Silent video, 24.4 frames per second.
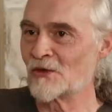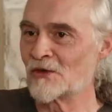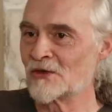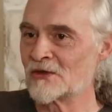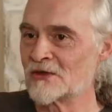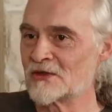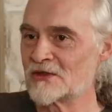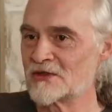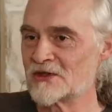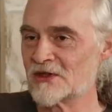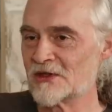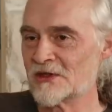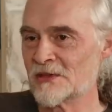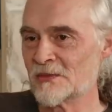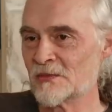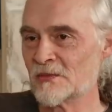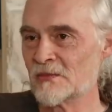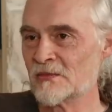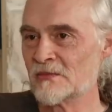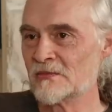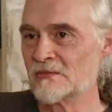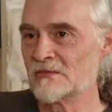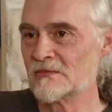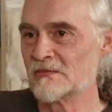Und
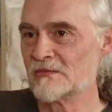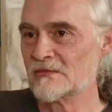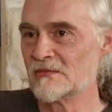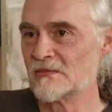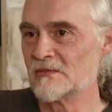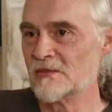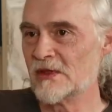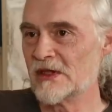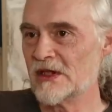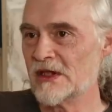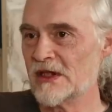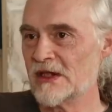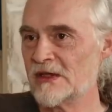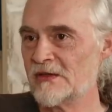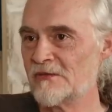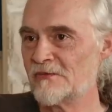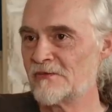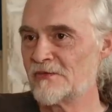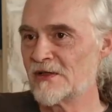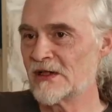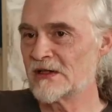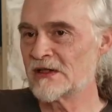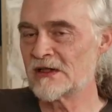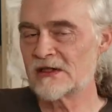ähm, ich
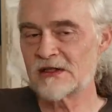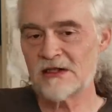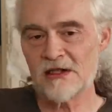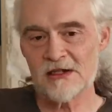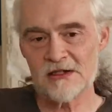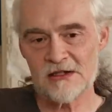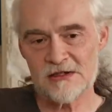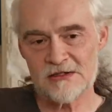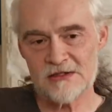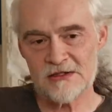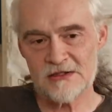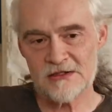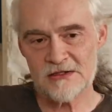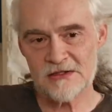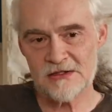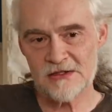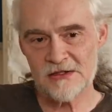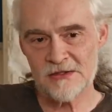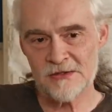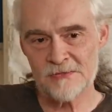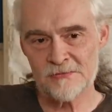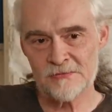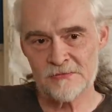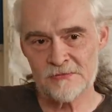fand das
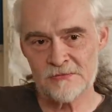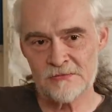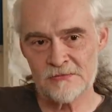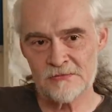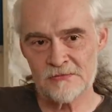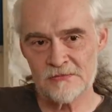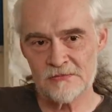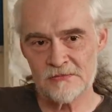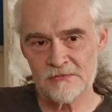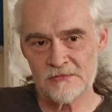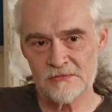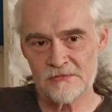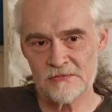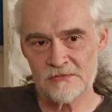ähm,